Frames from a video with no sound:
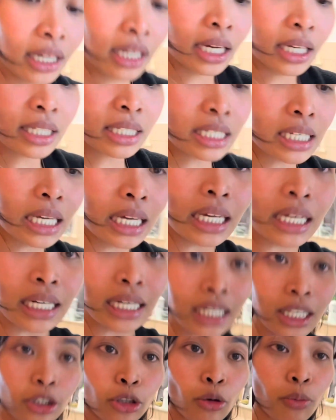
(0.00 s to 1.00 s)
Ang
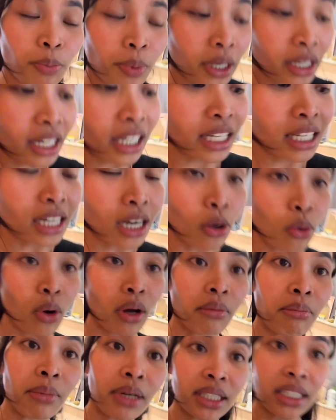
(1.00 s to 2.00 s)
sekreto para ikaw
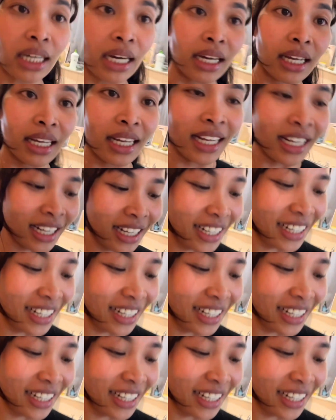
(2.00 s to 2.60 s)
ay matae.